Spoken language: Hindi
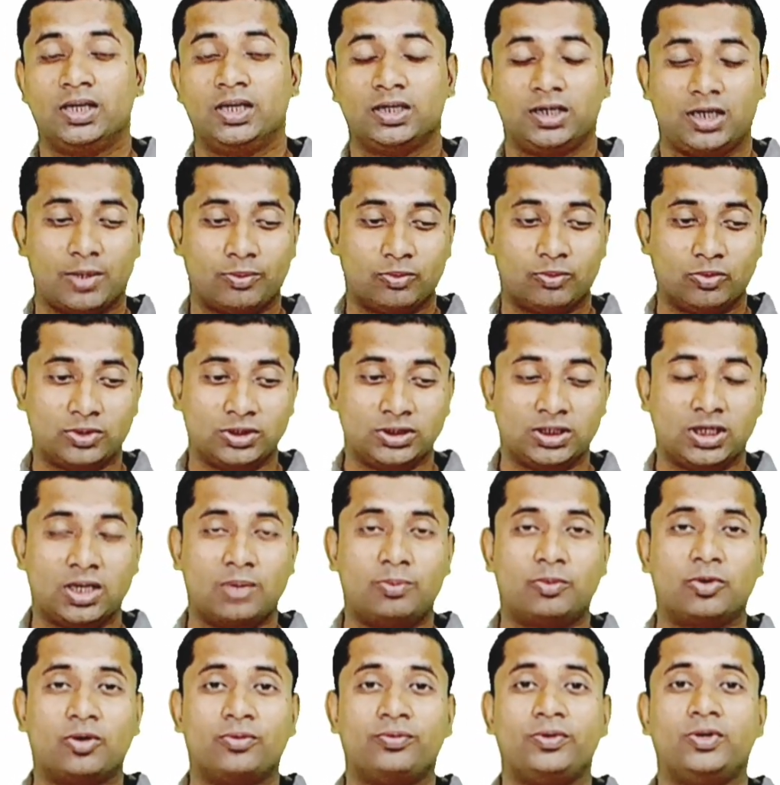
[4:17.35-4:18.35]
कि आपको कितना
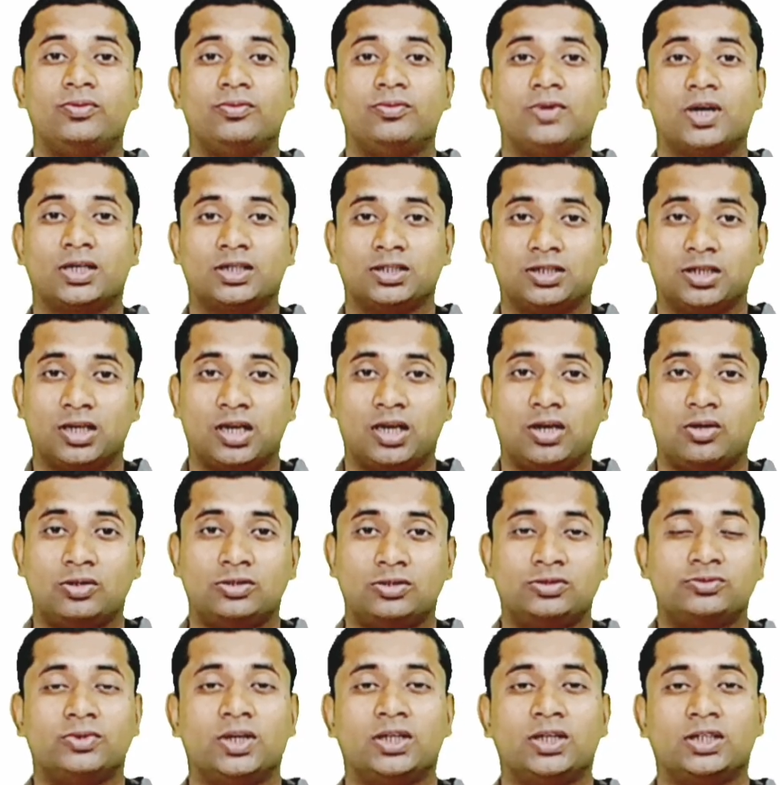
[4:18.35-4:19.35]
प्रॉफिट हुआ कितना
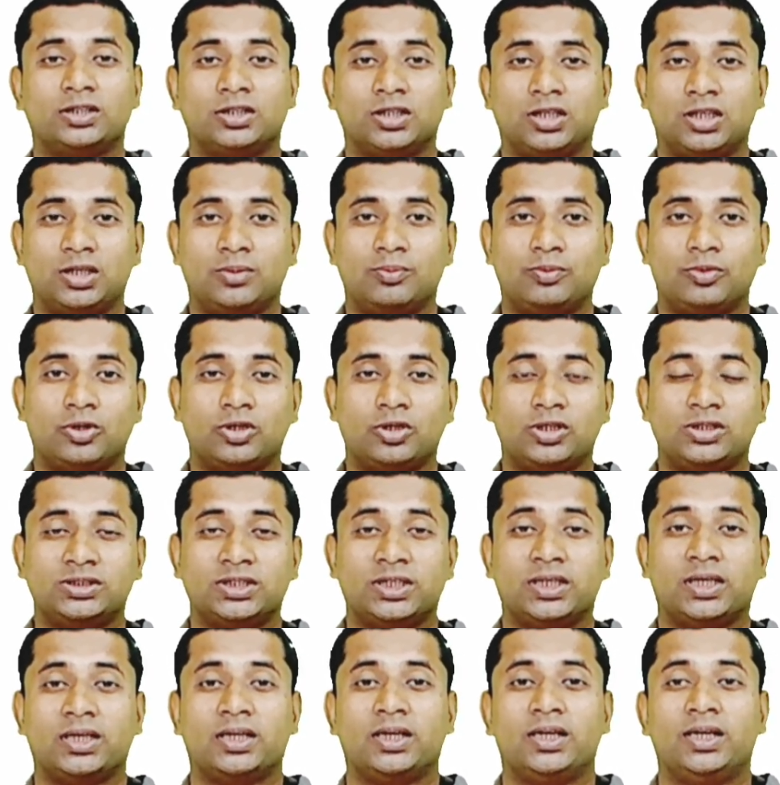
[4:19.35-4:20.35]
लॉस हुआ कितने इम्प्लॉयज
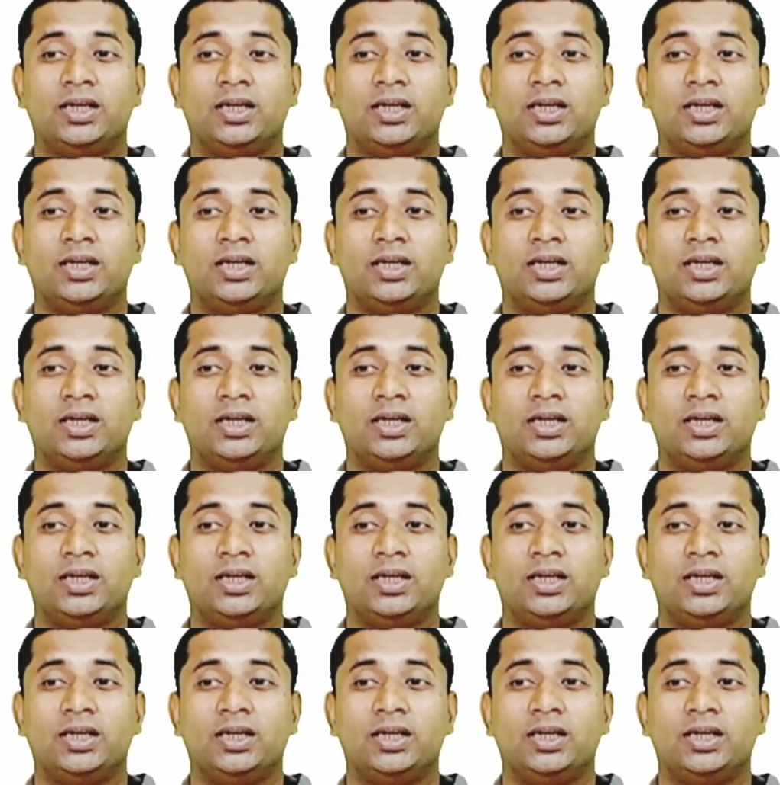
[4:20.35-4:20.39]
हैं